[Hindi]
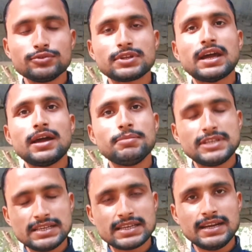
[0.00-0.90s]
दूसरा
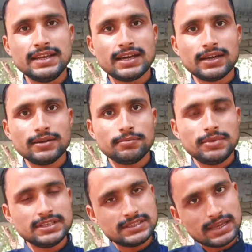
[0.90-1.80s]
बिजनेस आइडिया
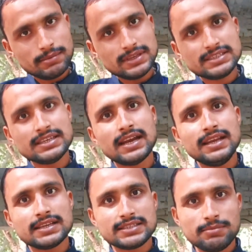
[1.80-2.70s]
भी सेम इसी
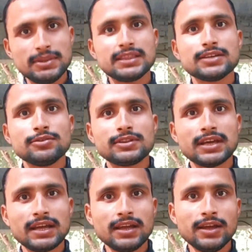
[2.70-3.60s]
आइडिया से मिलता
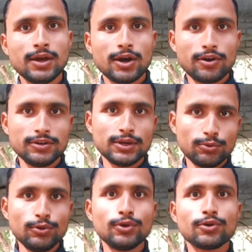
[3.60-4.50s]
जुलता है और ये
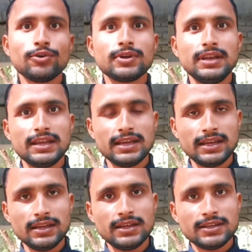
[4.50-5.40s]
उन लोगों के लिए है
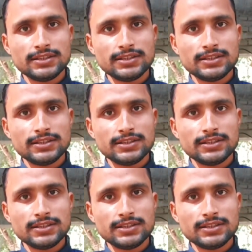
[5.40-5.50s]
